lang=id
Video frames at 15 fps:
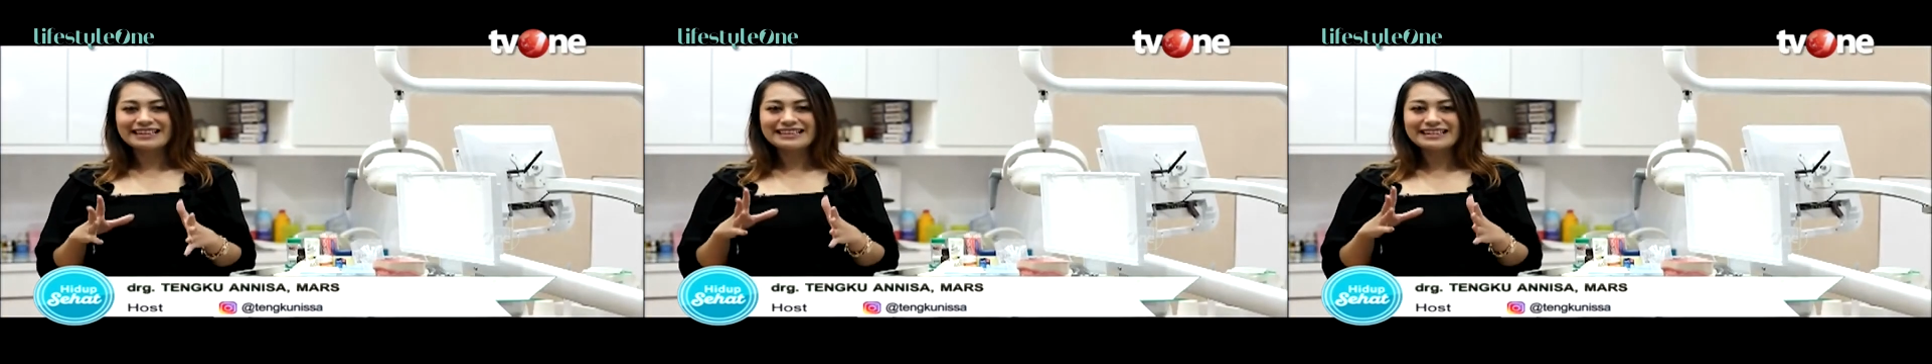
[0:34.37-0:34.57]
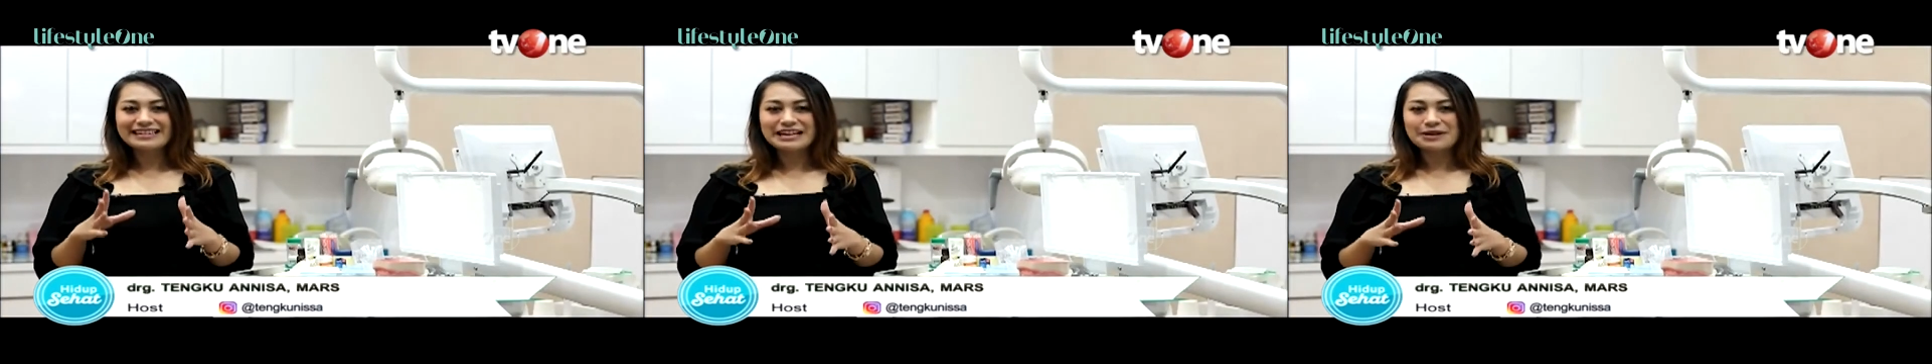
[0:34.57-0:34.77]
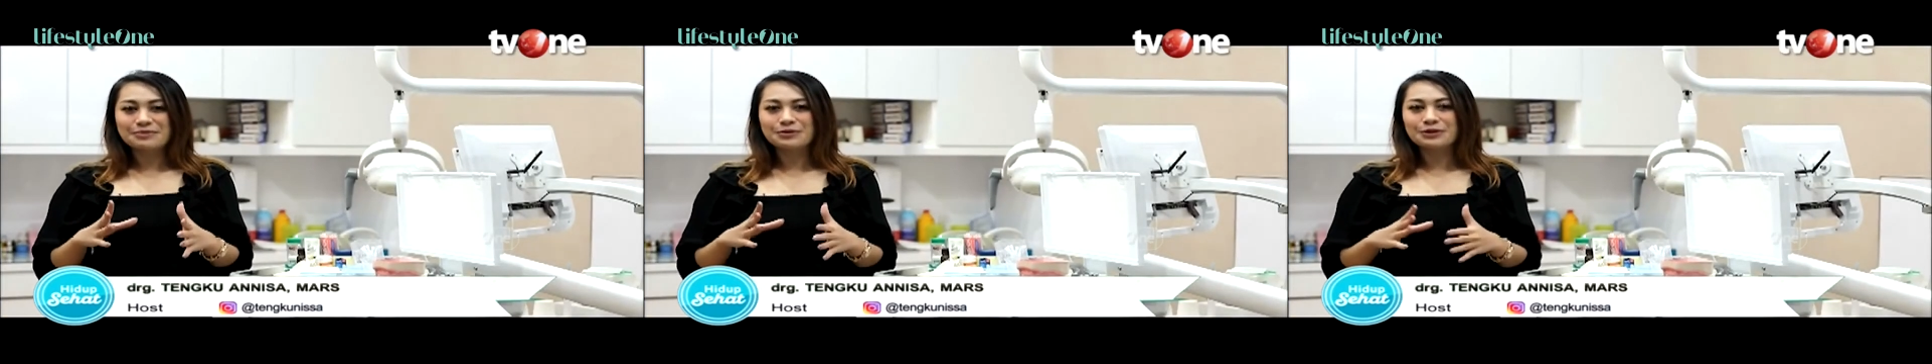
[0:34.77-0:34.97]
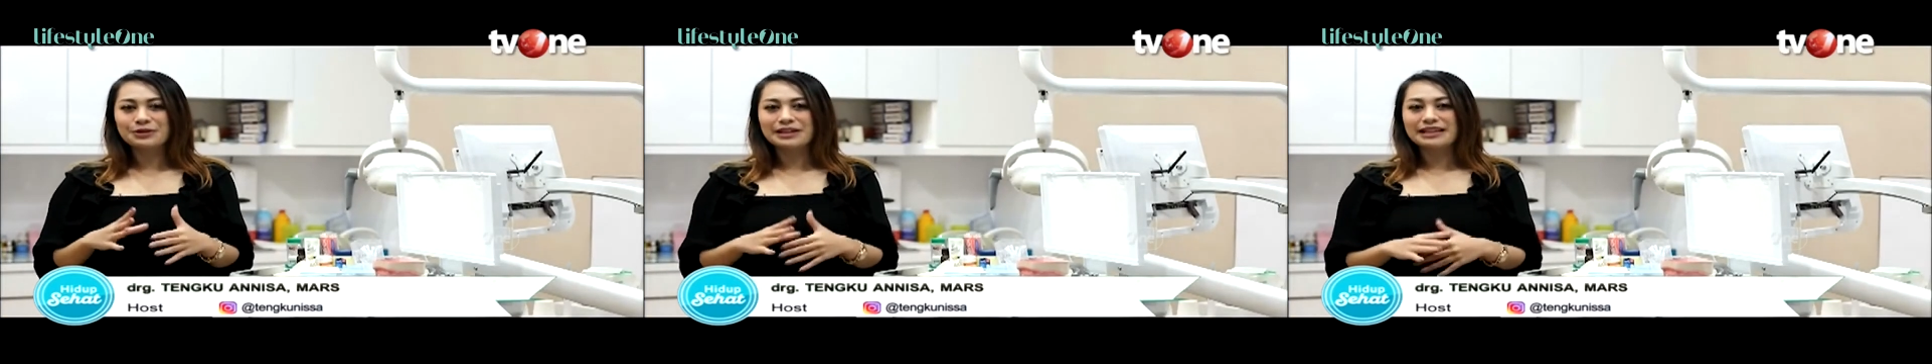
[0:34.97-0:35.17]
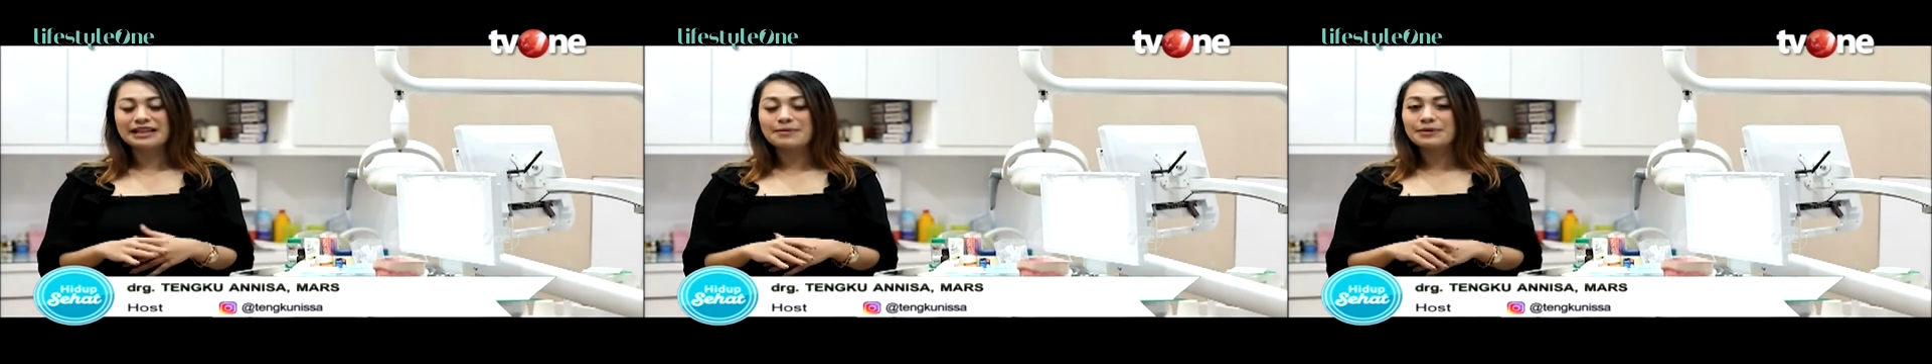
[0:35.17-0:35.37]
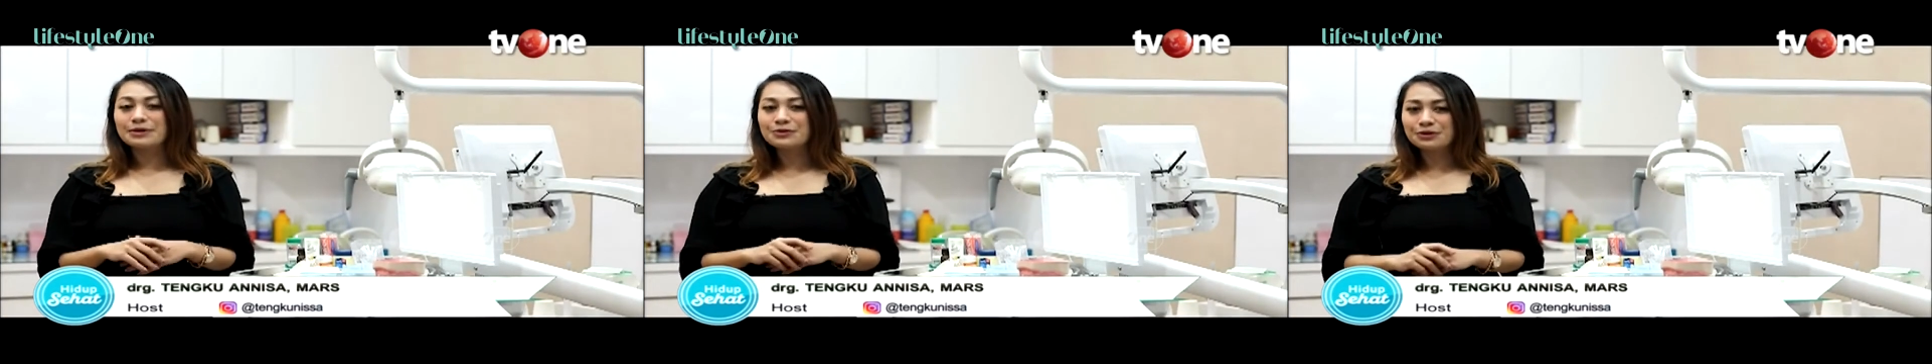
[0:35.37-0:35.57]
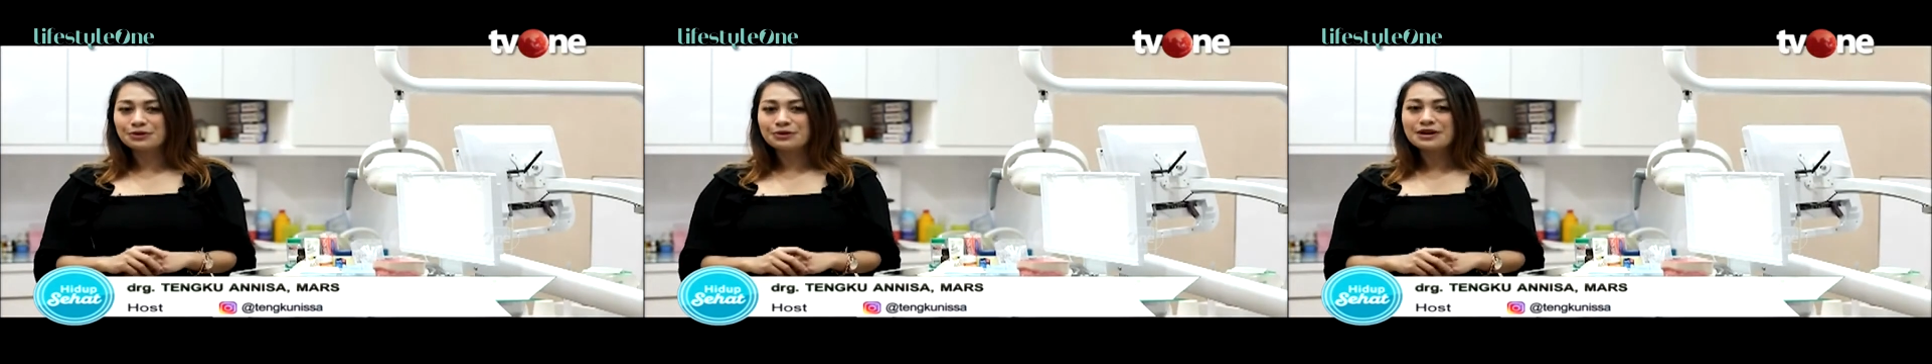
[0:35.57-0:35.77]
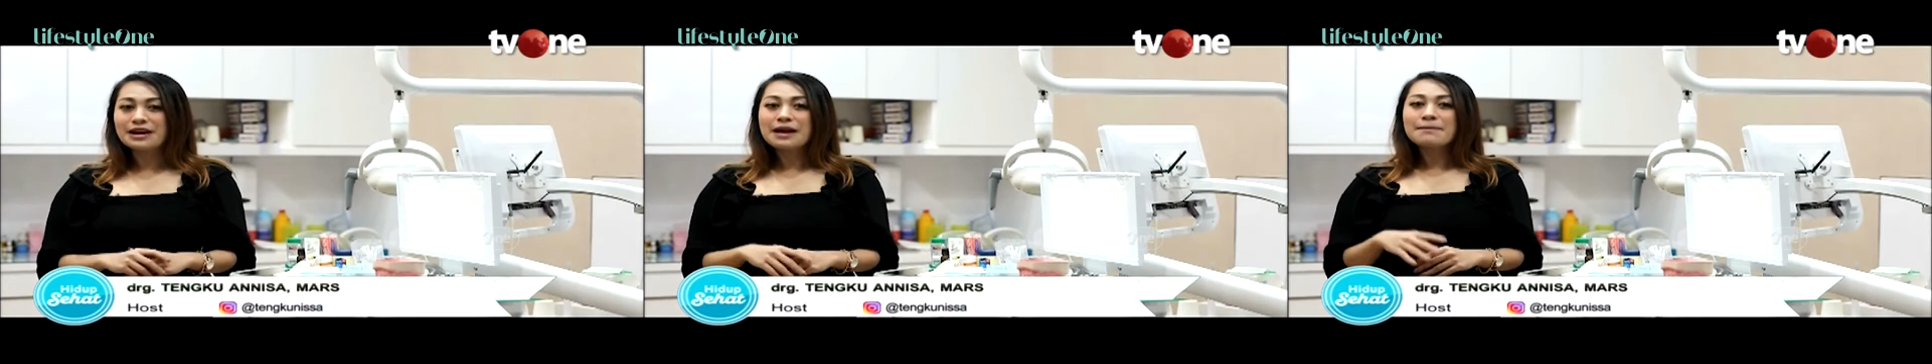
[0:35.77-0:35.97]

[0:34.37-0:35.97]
gigi dan mulut kita menurun,